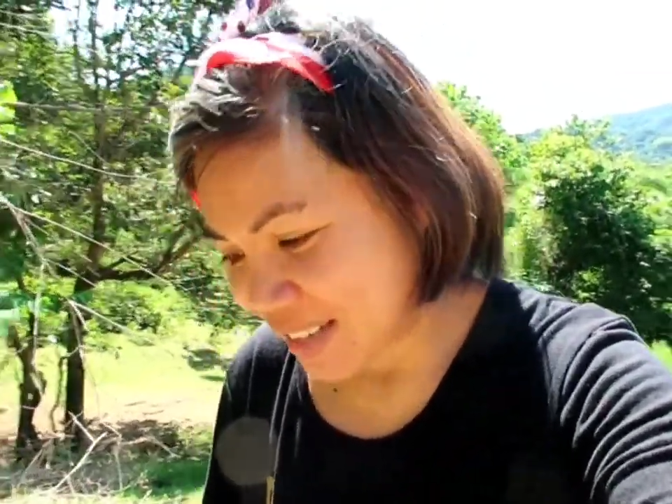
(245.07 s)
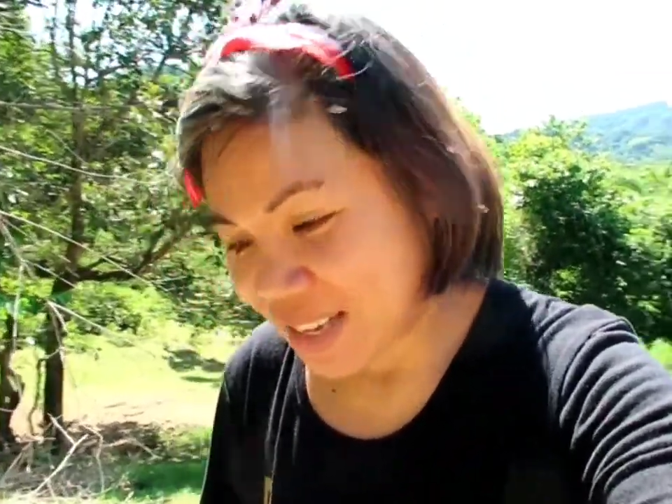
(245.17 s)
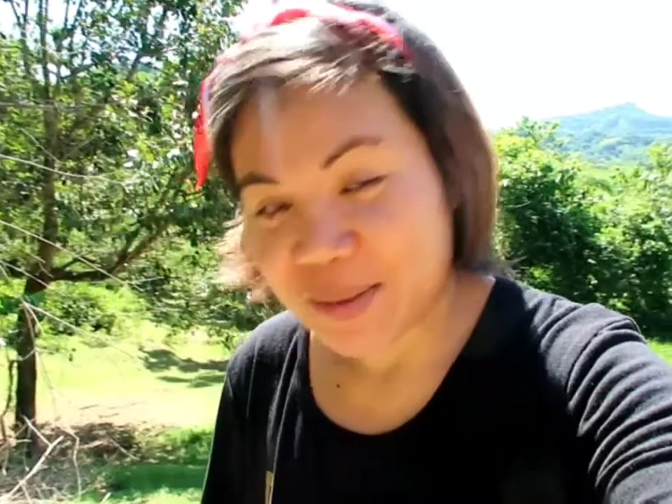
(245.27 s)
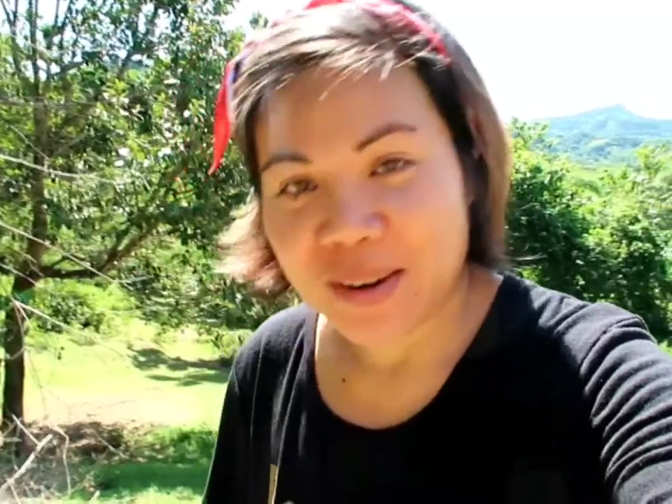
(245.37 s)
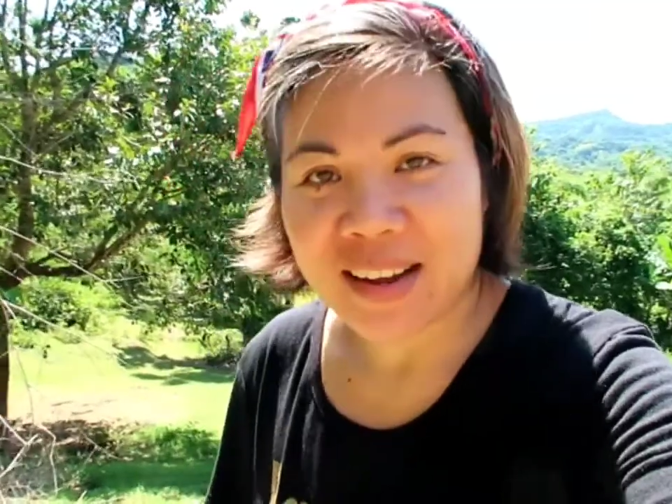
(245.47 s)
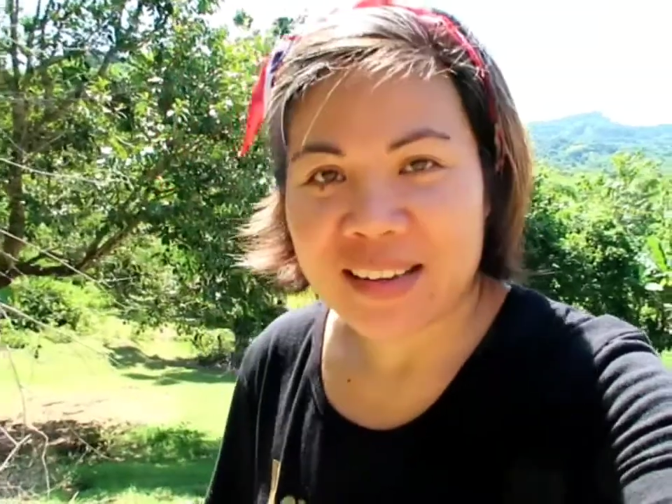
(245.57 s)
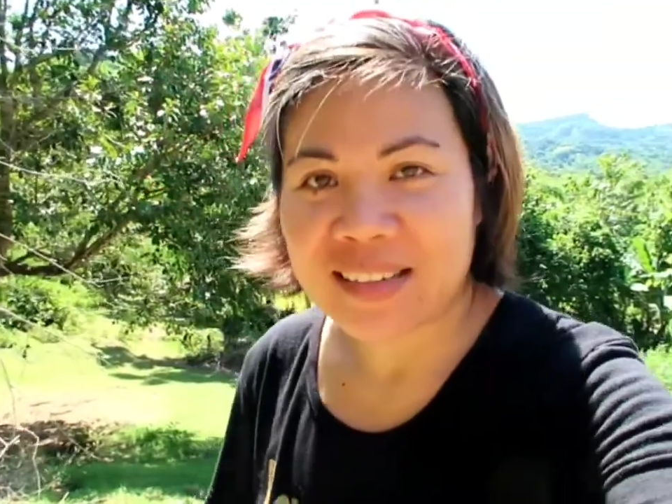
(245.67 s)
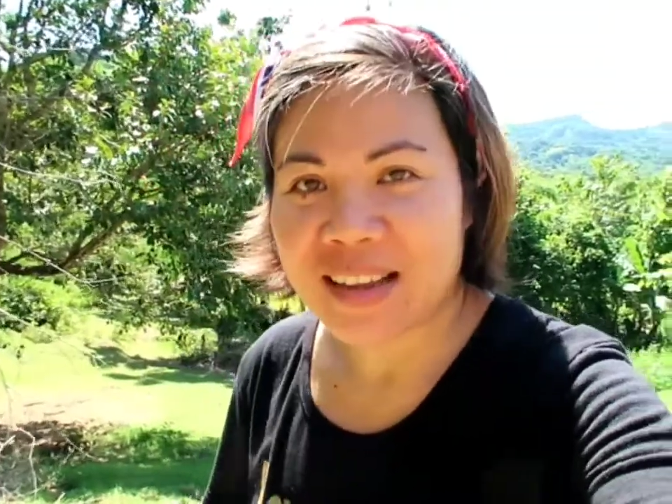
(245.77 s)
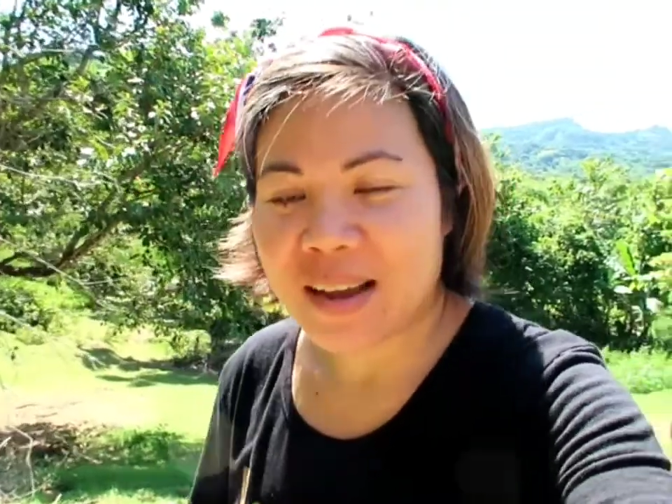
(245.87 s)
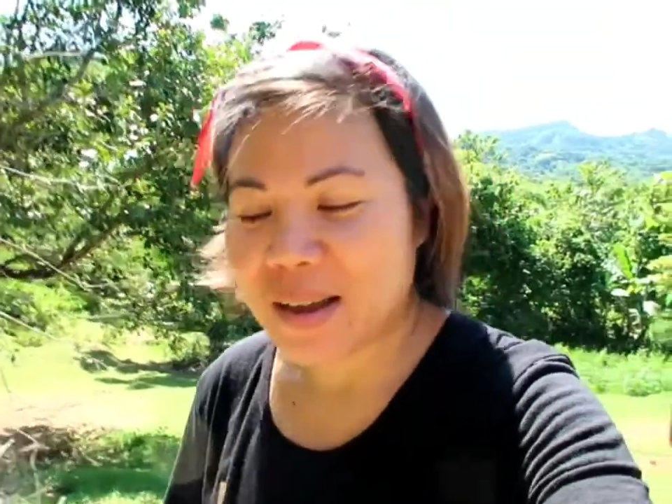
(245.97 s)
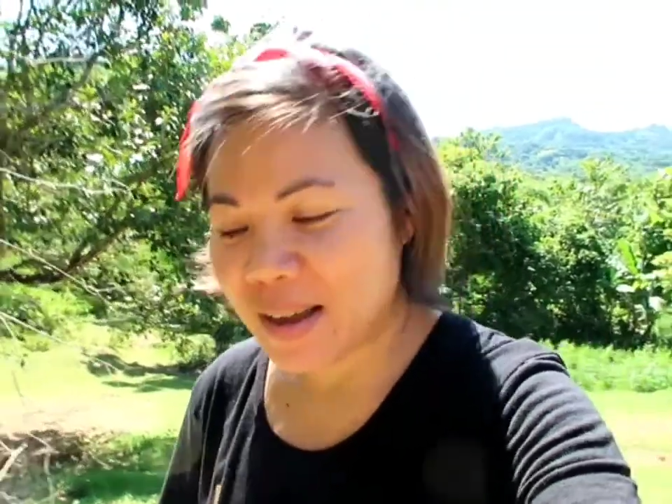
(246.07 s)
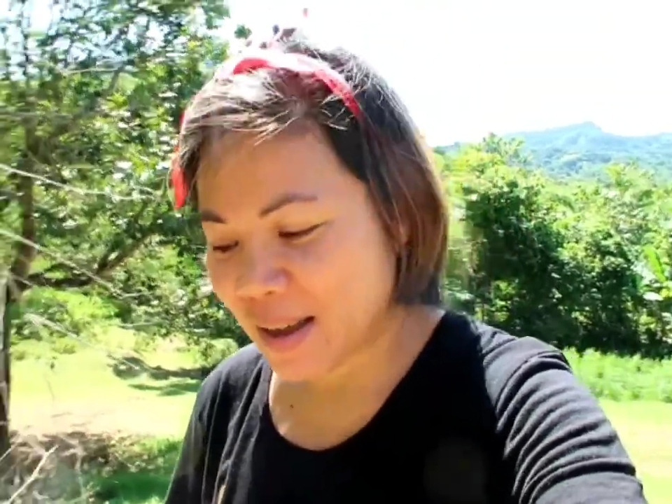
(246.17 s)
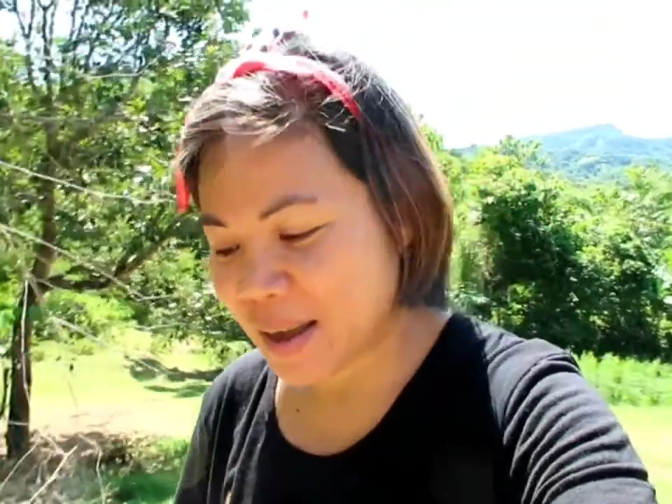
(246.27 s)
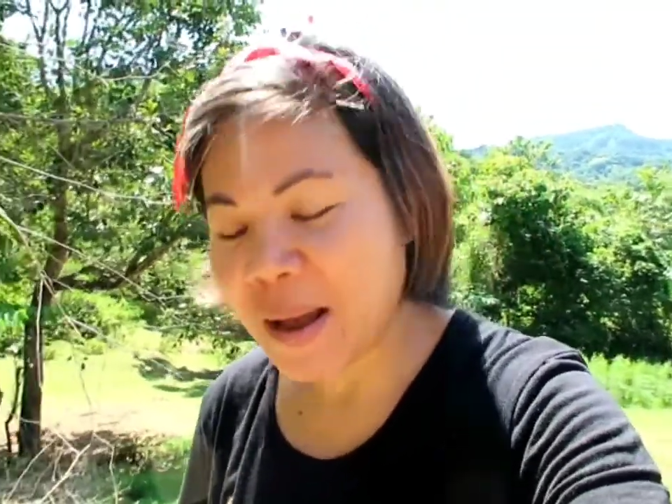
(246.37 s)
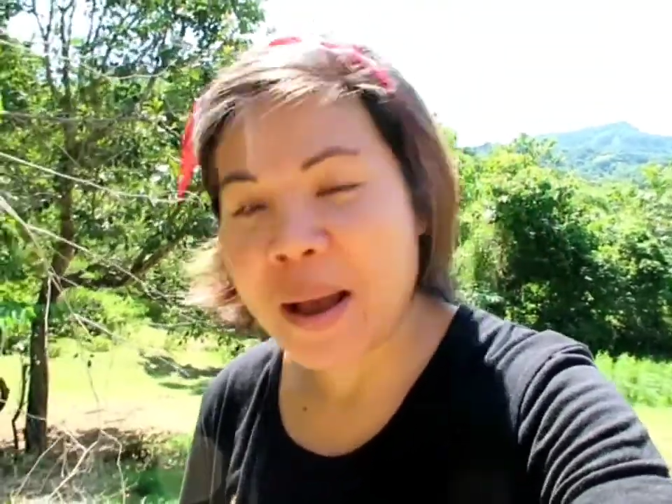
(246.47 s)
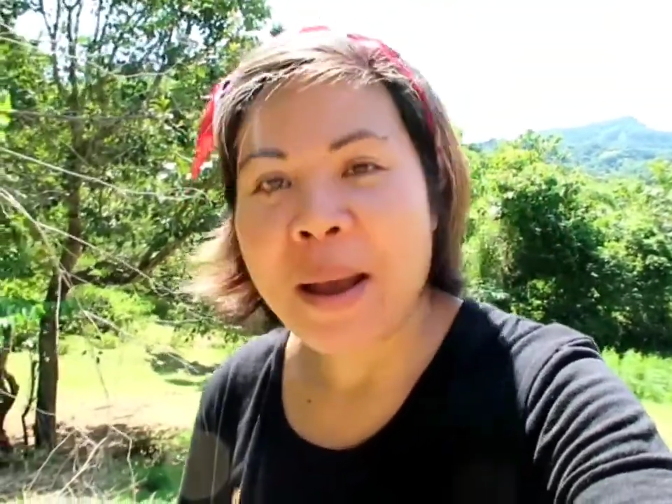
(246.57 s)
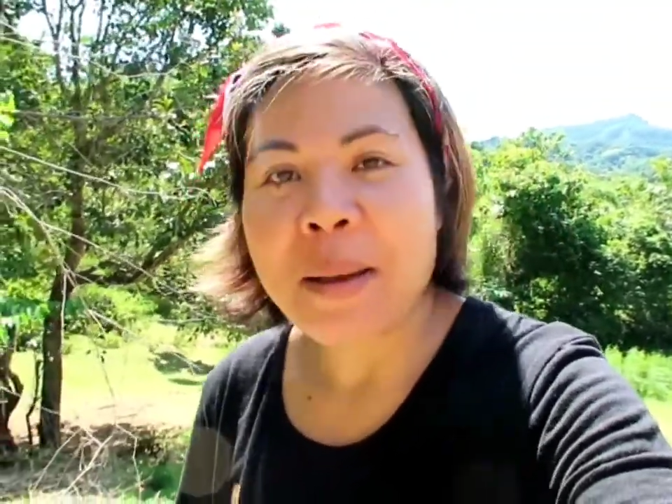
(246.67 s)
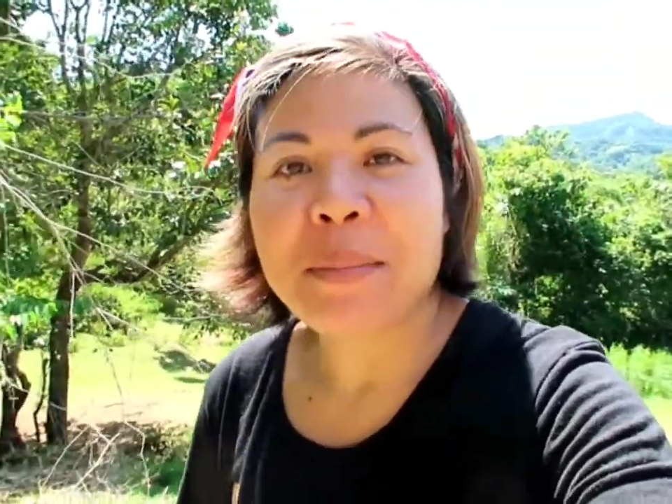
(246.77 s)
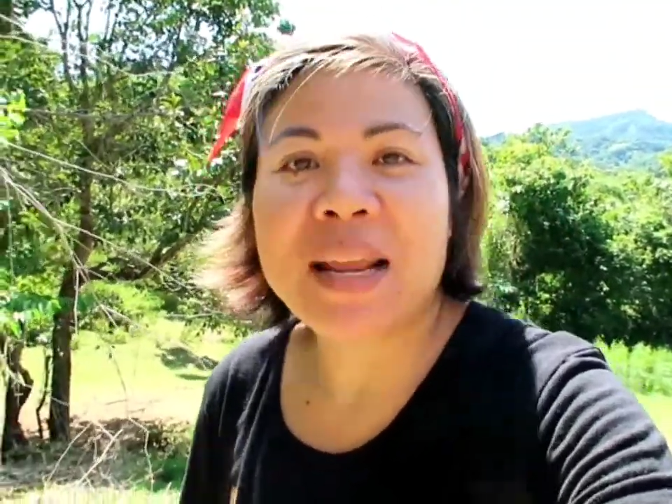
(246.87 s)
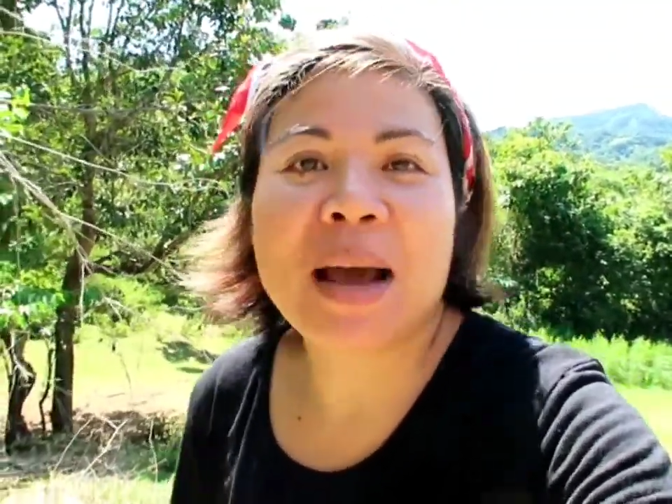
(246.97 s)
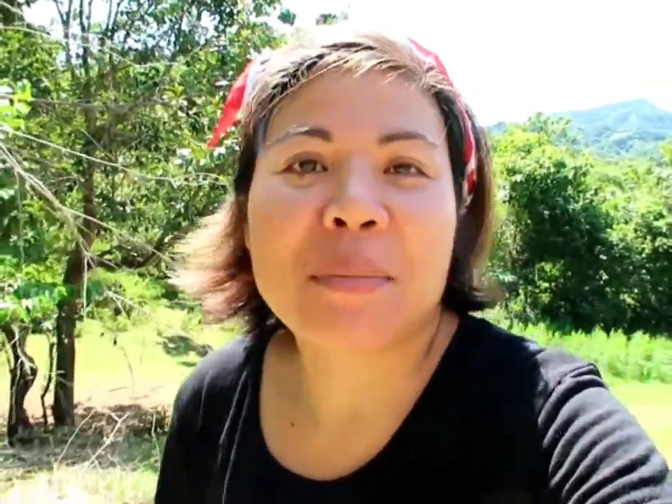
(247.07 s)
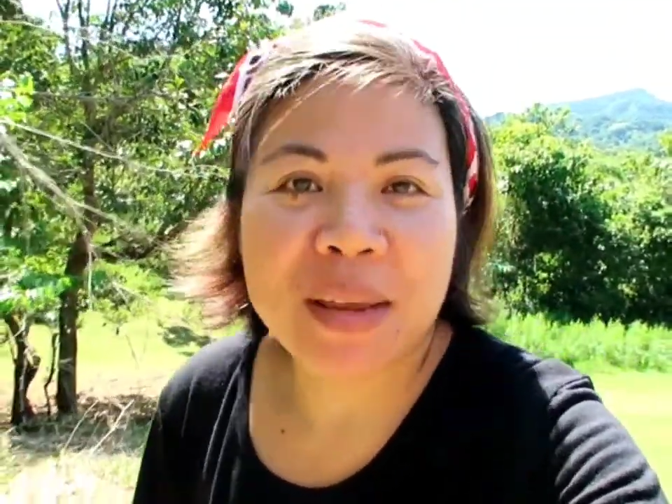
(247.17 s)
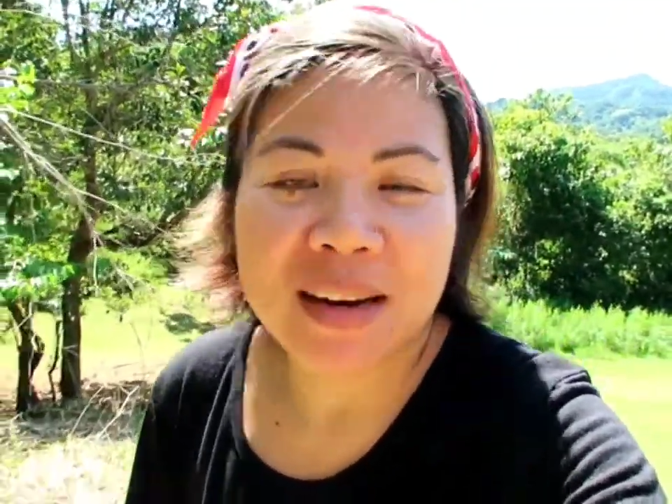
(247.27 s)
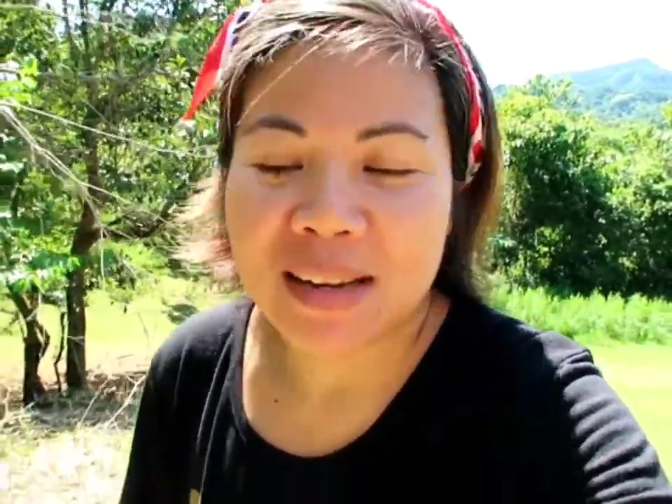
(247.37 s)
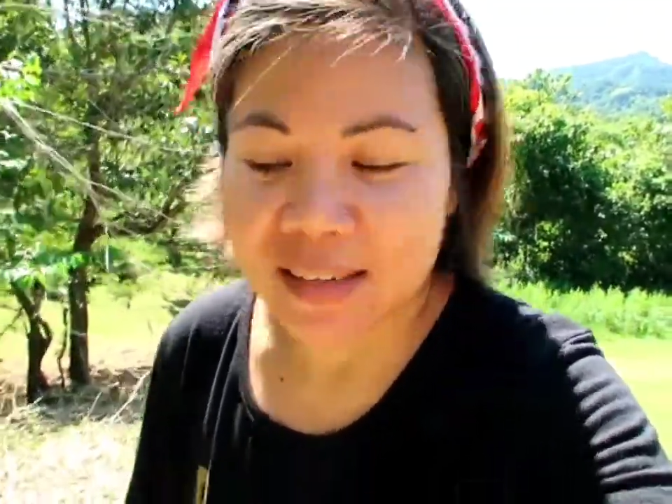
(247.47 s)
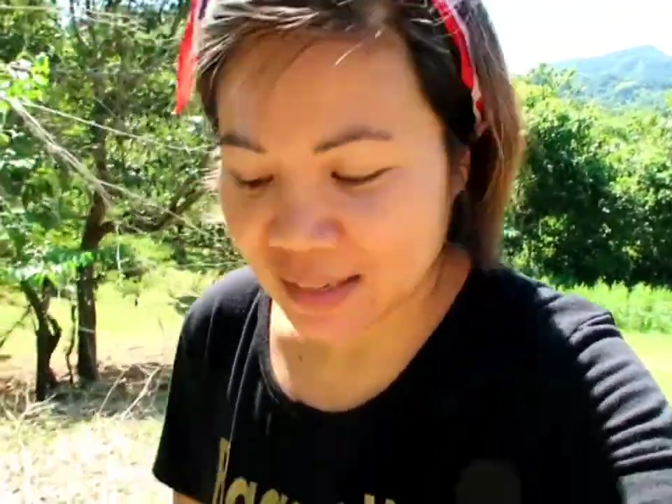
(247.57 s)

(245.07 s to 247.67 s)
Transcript: Dito lang sa tilapil.